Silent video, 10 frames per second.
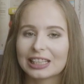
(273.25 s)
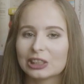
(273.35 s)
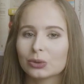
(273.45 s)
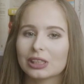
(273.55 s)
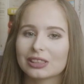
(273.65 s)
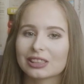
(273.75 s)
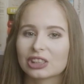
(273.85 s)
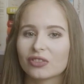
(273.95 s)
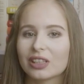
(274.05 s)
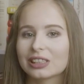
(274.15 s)
I tutaj
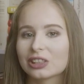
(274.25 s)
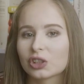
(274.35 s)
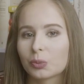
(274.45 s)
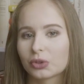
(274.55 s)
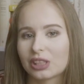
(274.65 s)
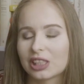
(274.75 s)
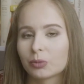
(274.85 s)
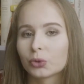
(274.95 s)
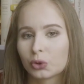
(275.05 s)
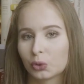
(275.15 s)
zdecydowanie jest to poznanie
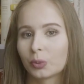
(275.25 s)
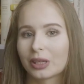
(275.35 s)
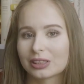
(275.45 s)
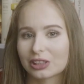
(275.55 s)
booktuba.